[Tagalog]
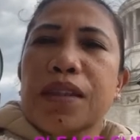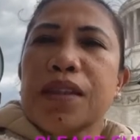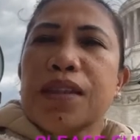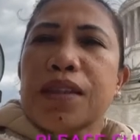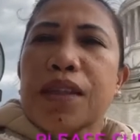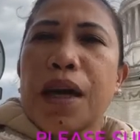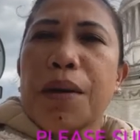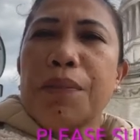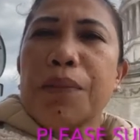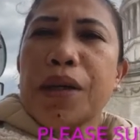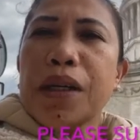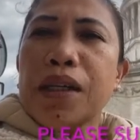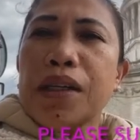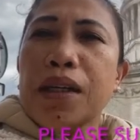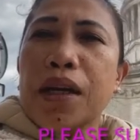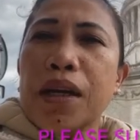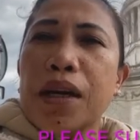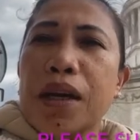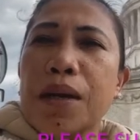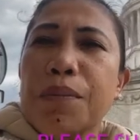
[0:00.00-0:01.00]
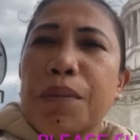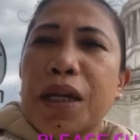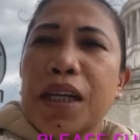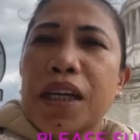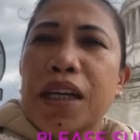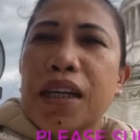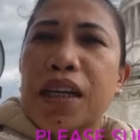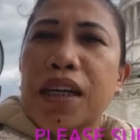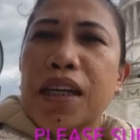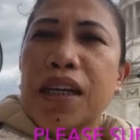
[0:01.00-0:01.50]
topic na
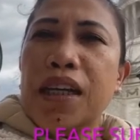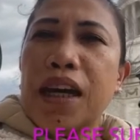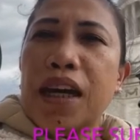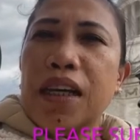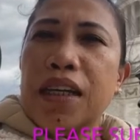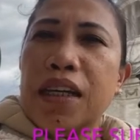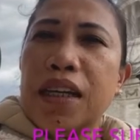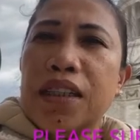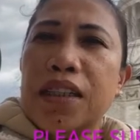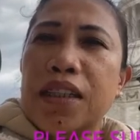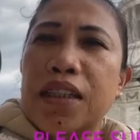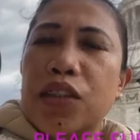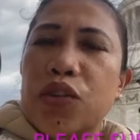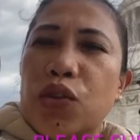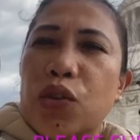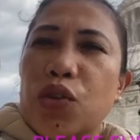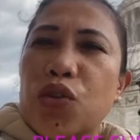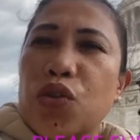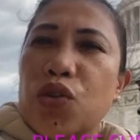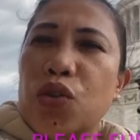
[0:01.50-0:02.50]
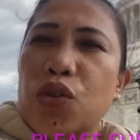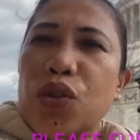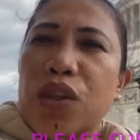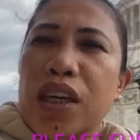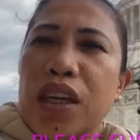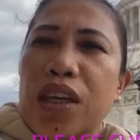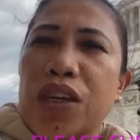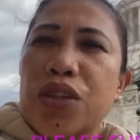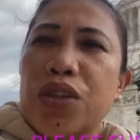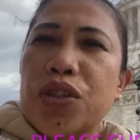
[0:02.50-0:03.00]
maging legal ka dito so
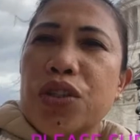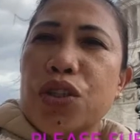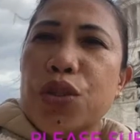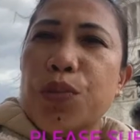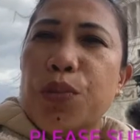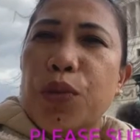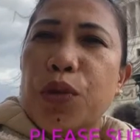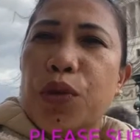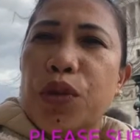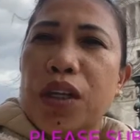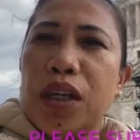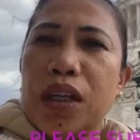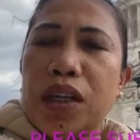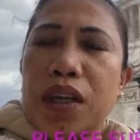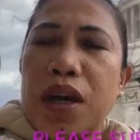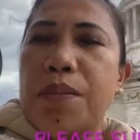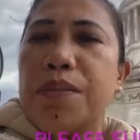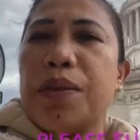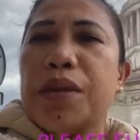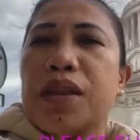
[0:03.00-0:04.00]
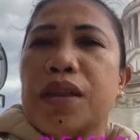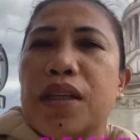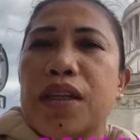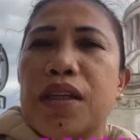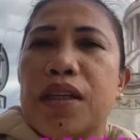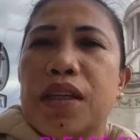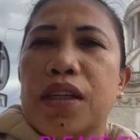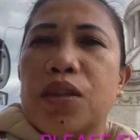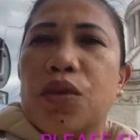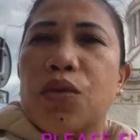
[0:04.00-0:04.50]
3 years po na dapat
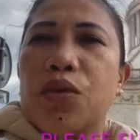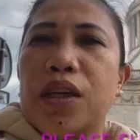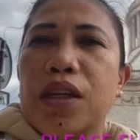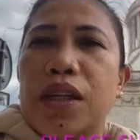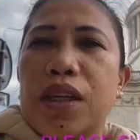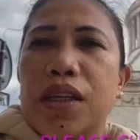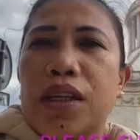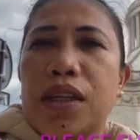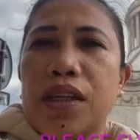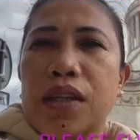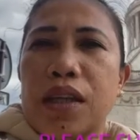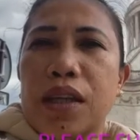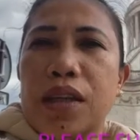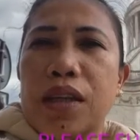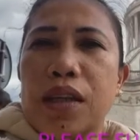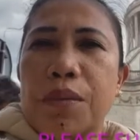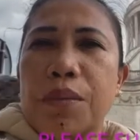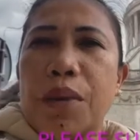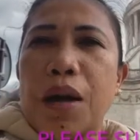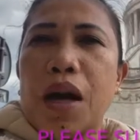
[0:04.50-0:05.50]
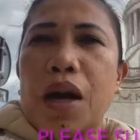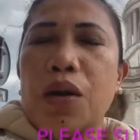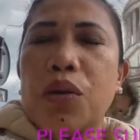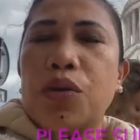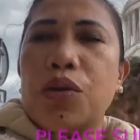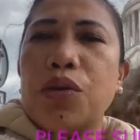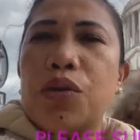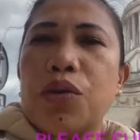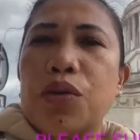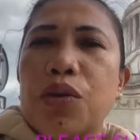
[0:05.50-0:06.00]
nandito ka na
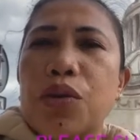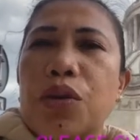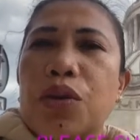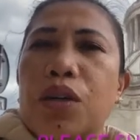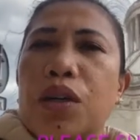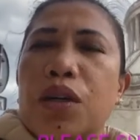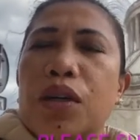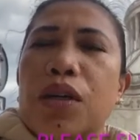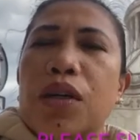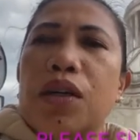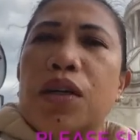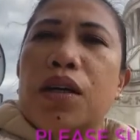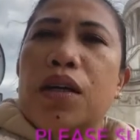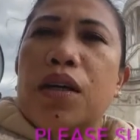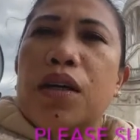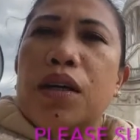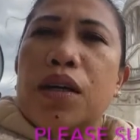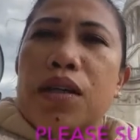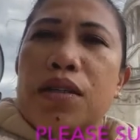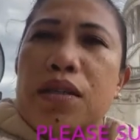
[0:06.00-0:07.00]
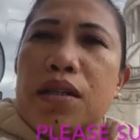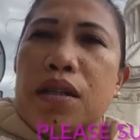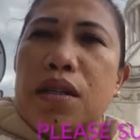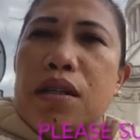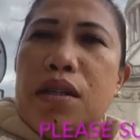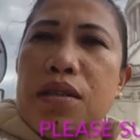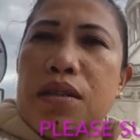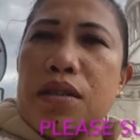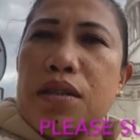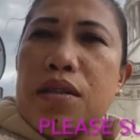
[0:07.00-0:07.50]
nagtatrabaho
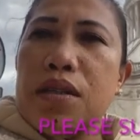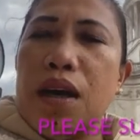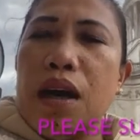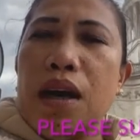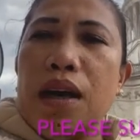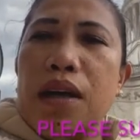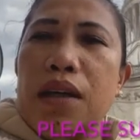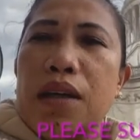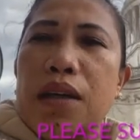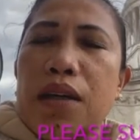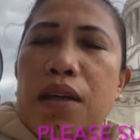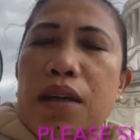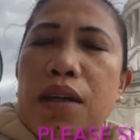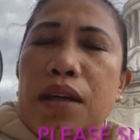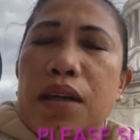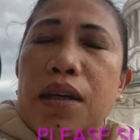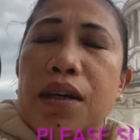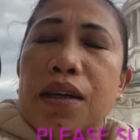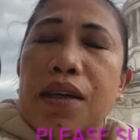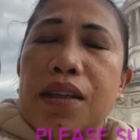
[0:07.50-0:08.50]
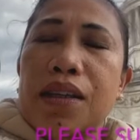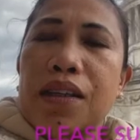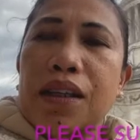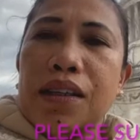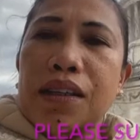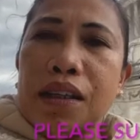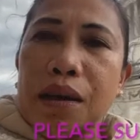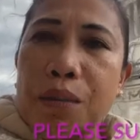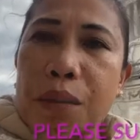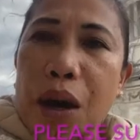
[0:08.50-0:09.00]
residence ay
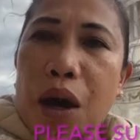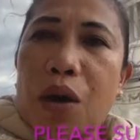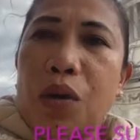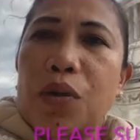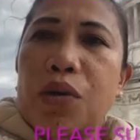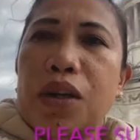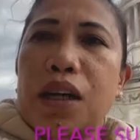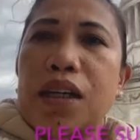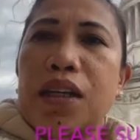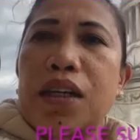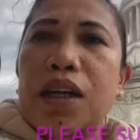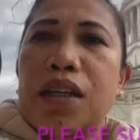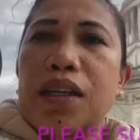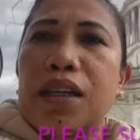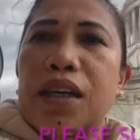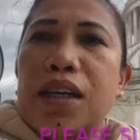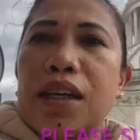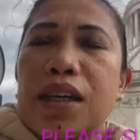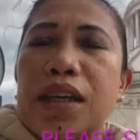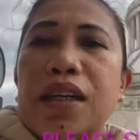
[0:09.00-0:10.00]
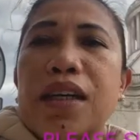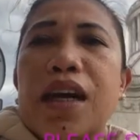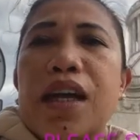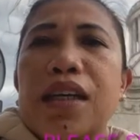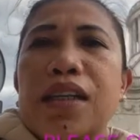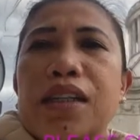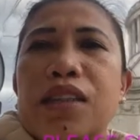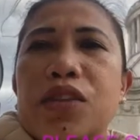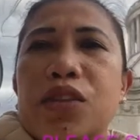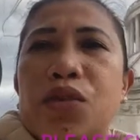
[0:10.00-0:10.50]
nagtrabaho ka na ng legal
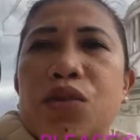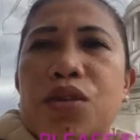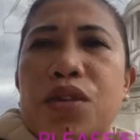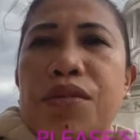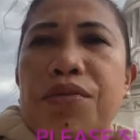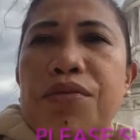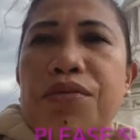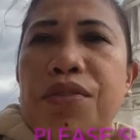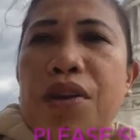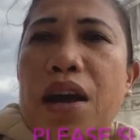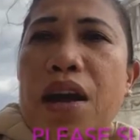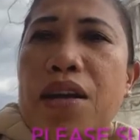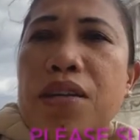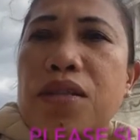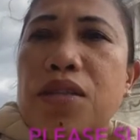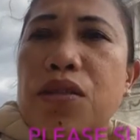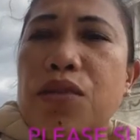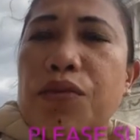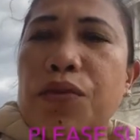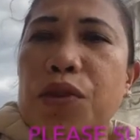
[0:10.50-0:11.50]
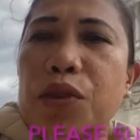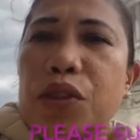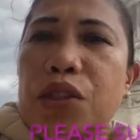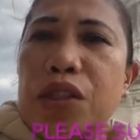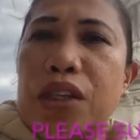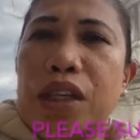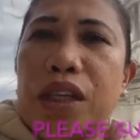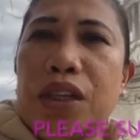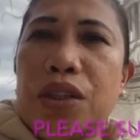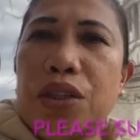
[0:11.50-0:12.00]
dito sa France for
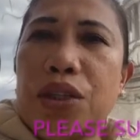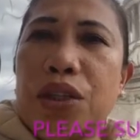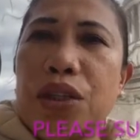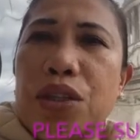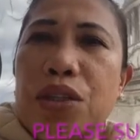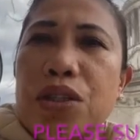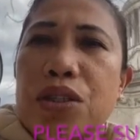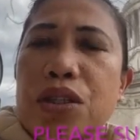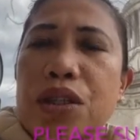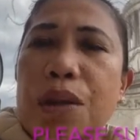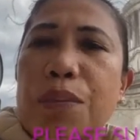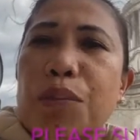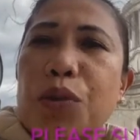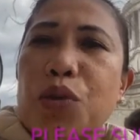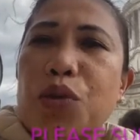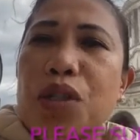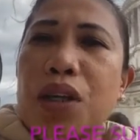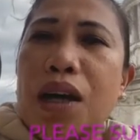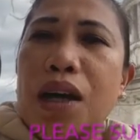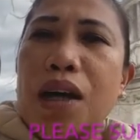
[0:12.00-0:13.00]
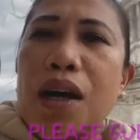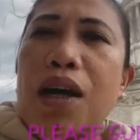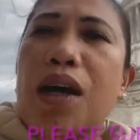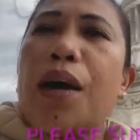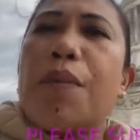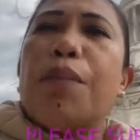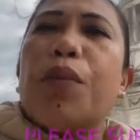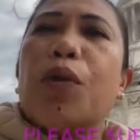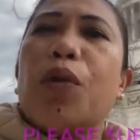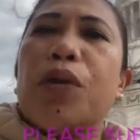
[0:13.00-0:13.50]
3 years, tapos saka
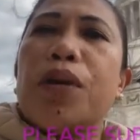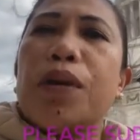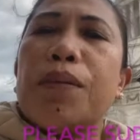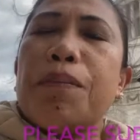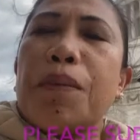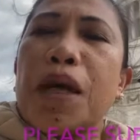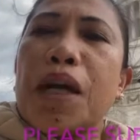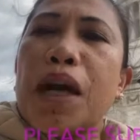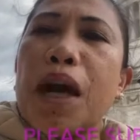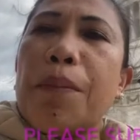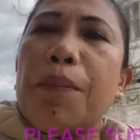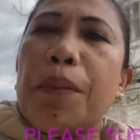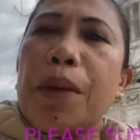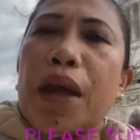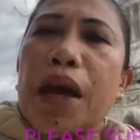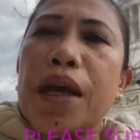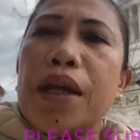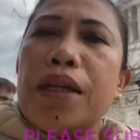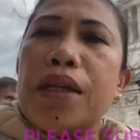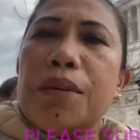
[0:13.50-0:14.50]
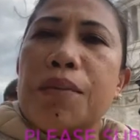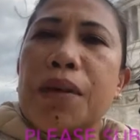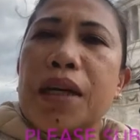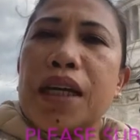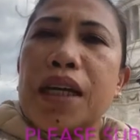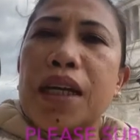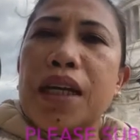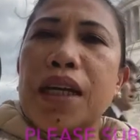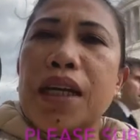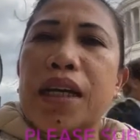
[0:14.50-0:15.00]
ka po nang mag-apply na
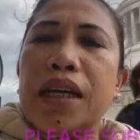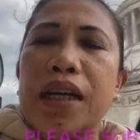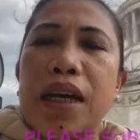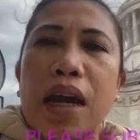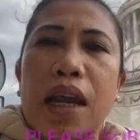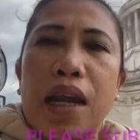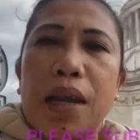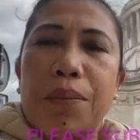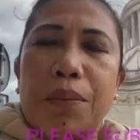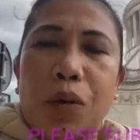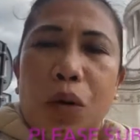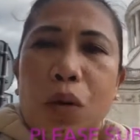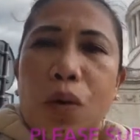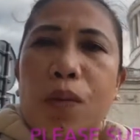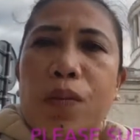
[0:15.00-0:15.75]
maging legal po.